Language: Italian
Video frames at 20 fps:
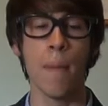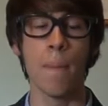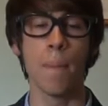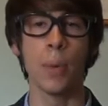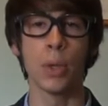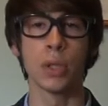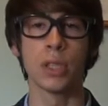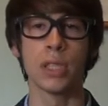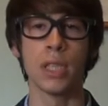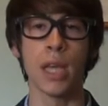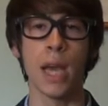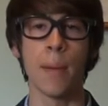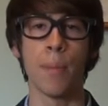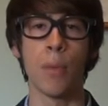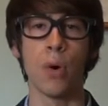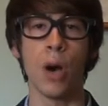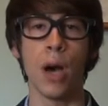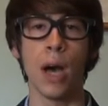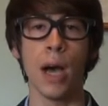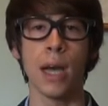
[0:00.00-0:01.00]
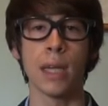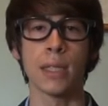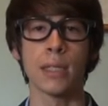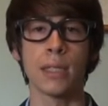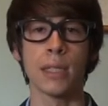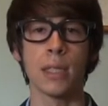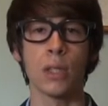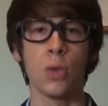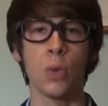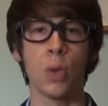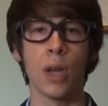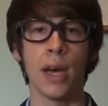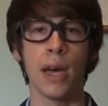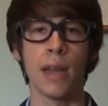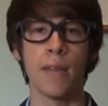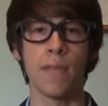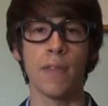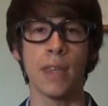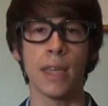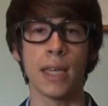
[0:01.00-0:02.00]
possiamo
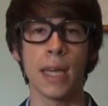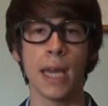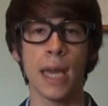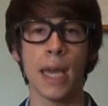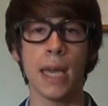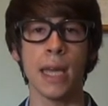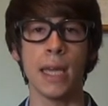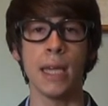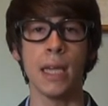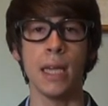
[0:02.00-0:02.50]
assicurarvi che